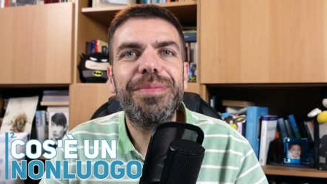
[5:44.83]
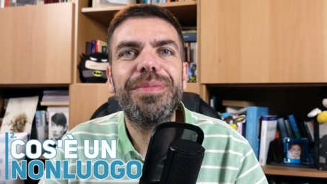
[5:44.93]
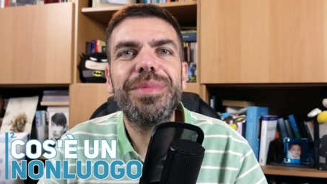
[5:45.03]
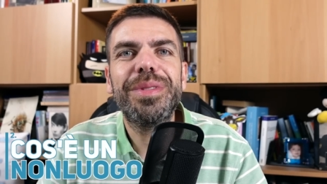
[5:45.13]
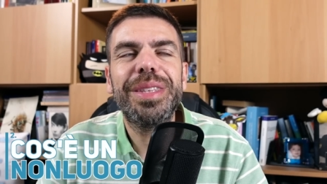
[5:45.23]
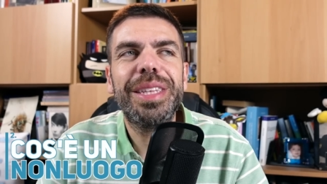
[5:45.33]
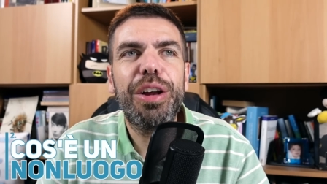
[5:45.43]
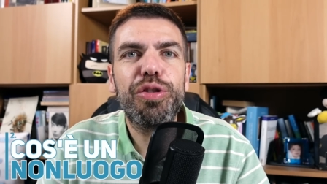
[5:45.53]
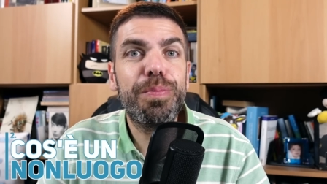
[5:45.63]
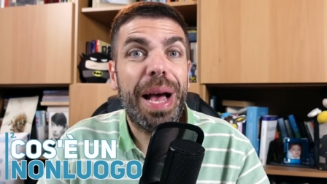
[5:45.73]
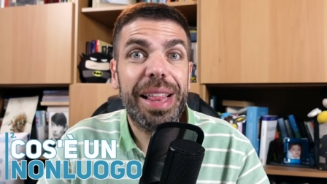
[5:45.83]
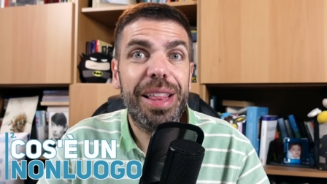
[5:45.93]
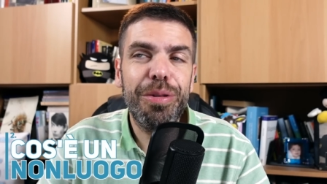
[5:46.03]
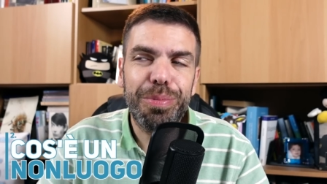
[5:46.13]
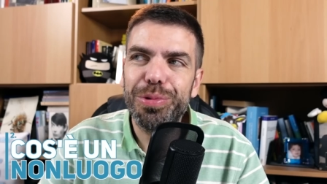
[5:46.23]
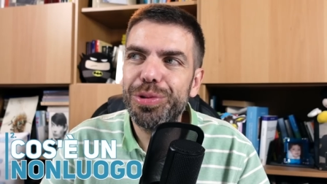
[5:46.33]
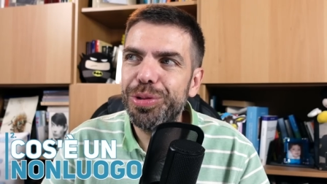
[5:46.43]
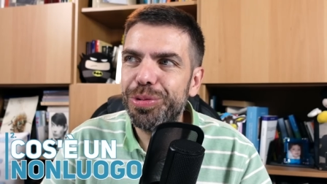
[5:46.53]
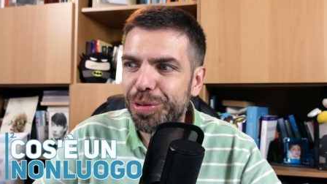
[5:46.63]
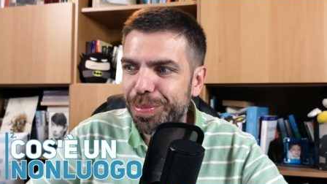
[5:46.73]
nello spazio,
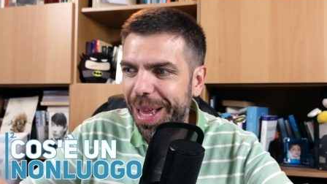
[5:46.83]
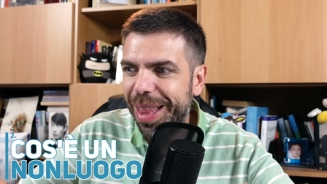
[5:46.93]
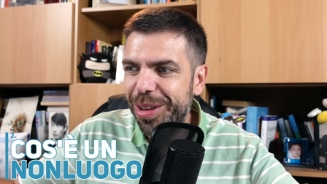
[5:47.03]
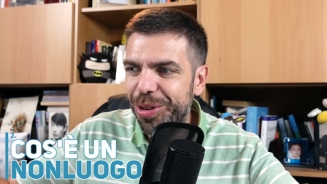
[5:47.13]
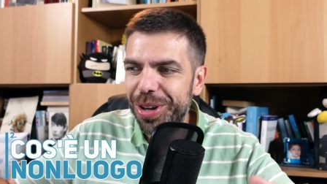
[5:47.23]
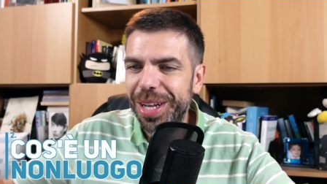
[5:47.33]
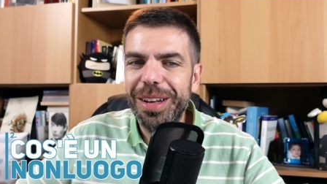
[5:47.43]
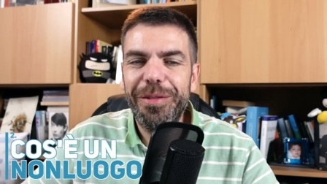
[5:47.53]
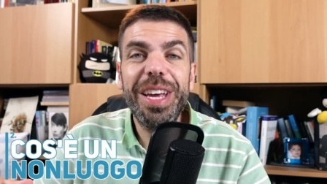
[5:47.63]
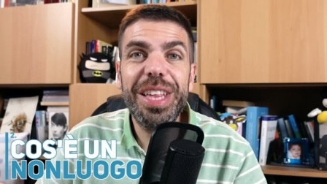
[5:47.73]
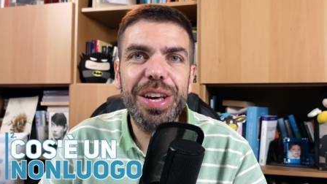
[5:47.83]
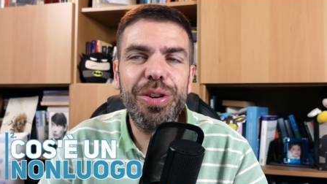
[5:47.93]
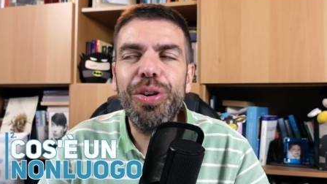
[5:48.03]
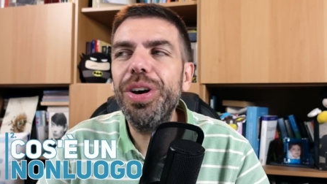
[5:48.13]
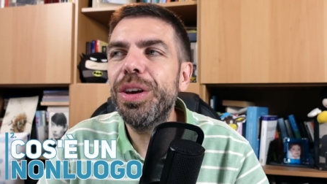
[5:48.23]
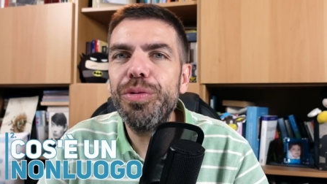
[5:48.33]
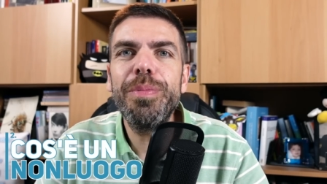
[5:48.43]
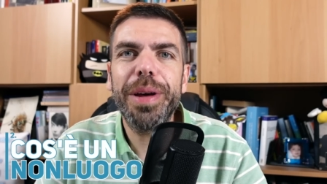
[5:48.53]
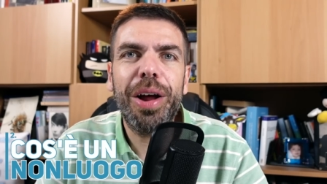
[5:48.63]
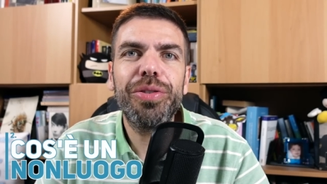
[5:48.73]
appunto, uno spazio fisico in cui
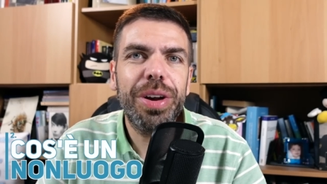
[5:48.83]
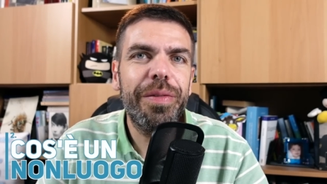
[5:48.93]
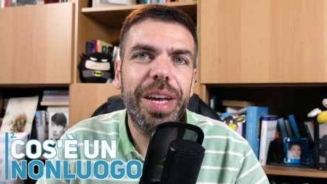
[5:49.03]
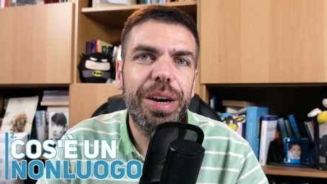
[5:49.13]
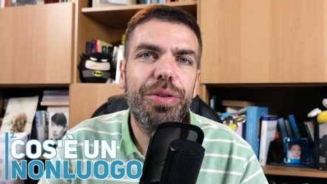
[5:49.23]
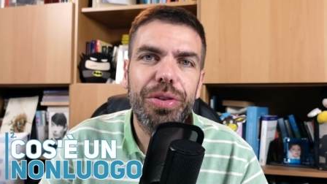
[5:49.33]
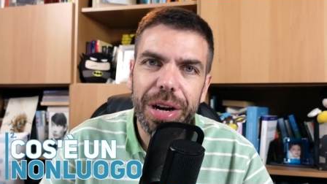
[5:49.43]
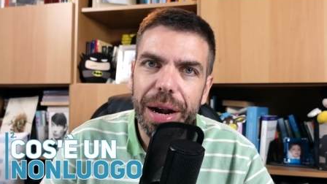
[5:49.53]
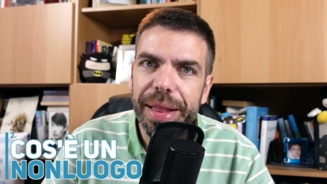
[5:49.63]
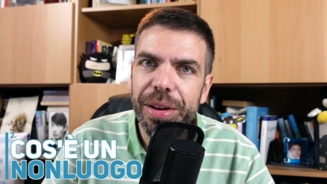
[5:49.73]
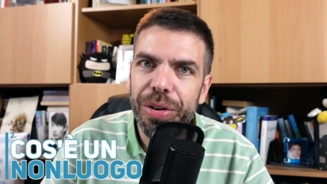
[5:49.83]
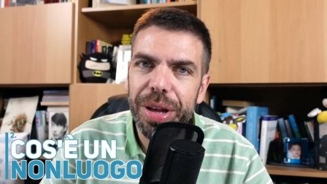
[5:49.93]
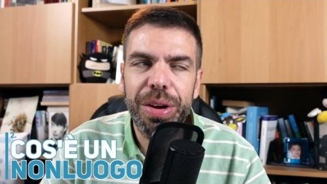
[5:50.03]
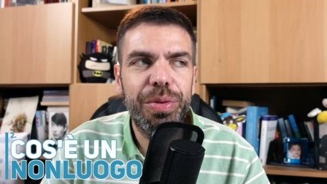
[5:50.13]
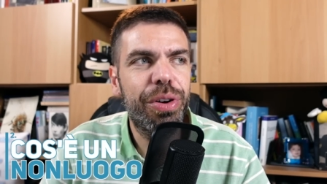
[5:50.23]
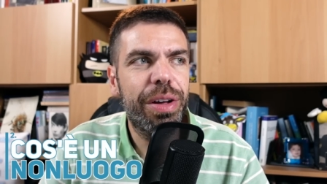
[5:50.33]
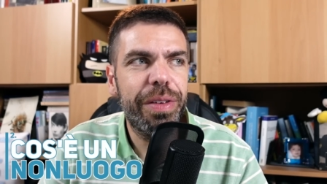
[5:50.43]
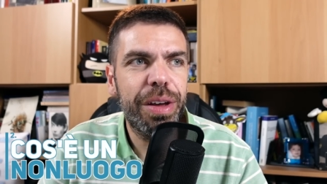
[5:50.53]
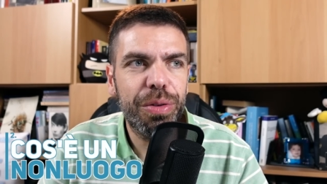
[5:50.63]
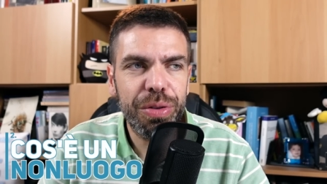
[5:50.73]
però non avvengono relazioni, in cui non
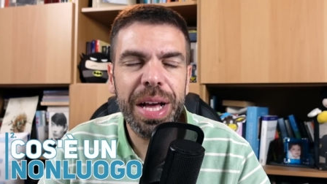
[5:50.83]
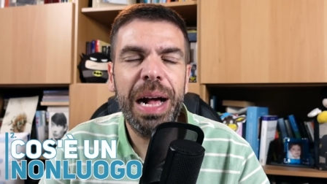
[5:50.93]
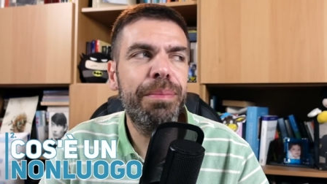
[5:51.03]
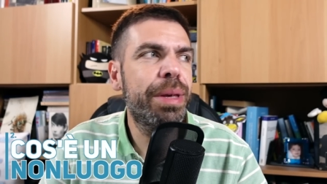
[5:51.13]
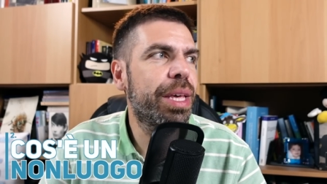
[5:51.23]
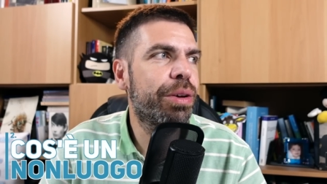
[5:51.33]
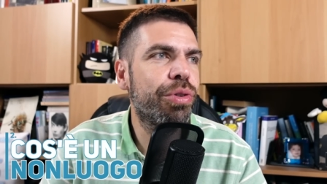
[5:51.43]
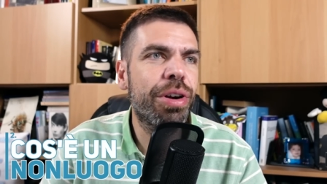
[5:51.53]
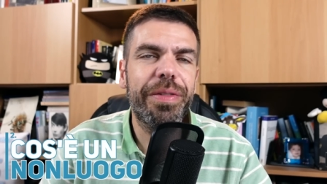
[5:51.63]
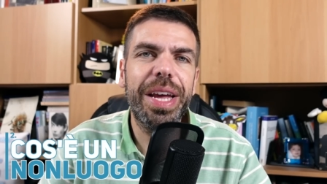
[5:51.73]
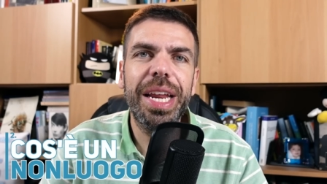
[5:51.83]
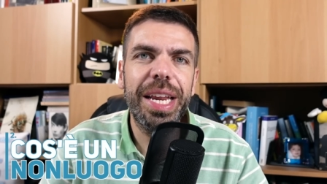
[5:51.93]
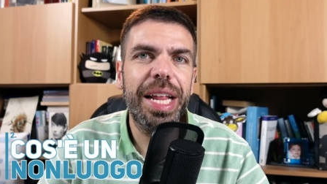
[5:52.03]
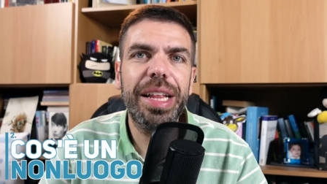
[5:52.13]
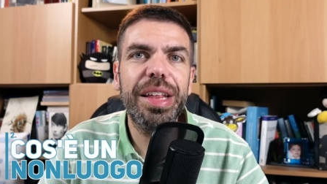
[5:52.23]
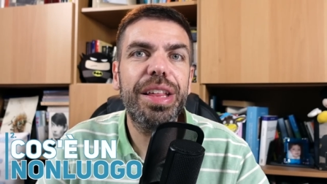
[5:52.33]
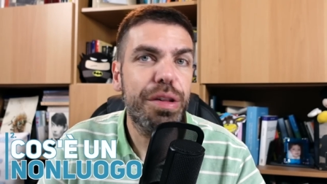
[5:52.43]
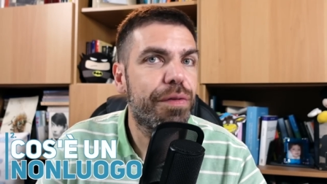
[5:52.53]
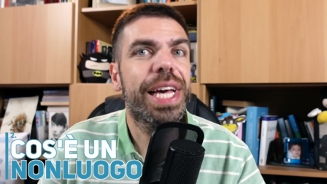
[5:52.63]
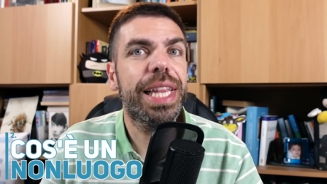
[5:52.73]
avvengono scambi, in cui non avviene niente di
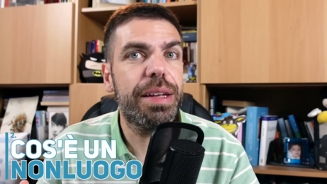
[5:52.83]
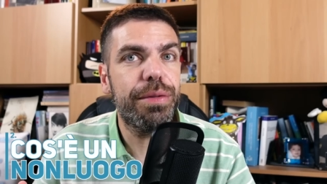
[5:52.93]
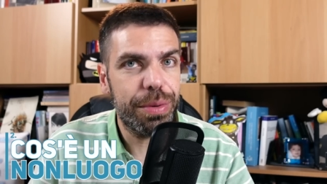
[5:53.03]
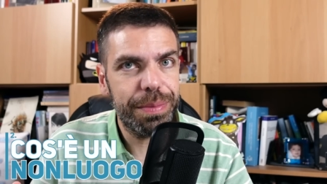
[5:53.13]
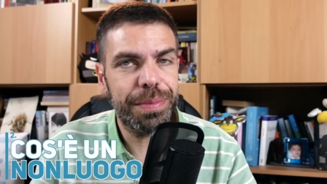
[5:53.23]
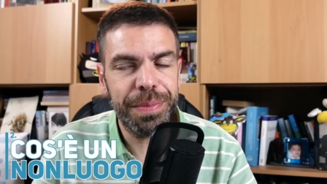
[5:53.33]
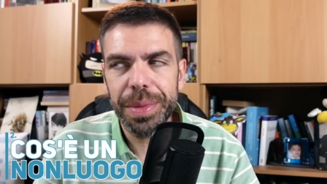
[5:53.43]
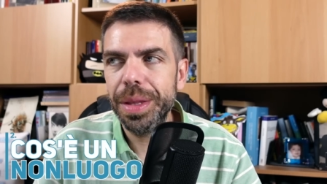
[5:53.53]
significativo. Mm.